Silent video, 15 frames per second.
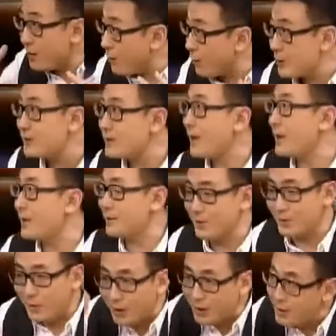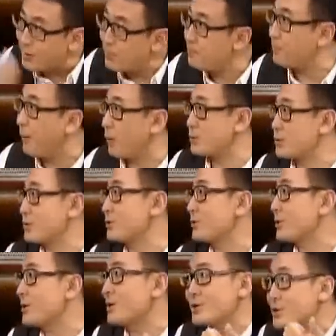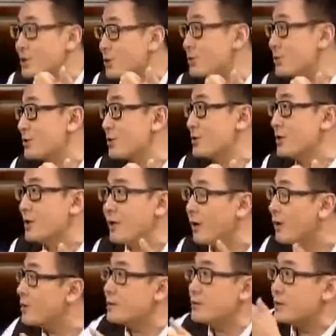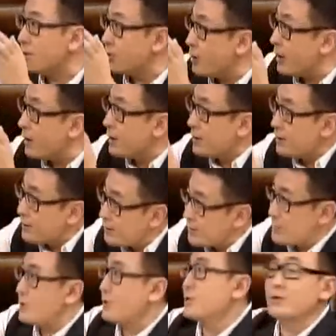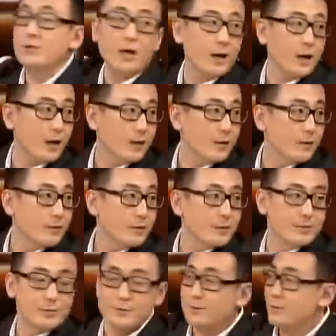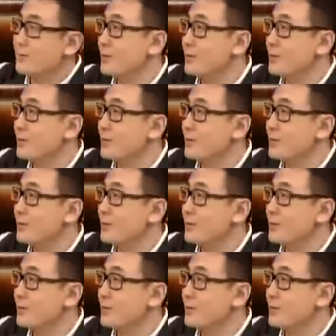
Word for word: 放高利贷的，他更保值、更升值，银行宁愿更相信他。对对，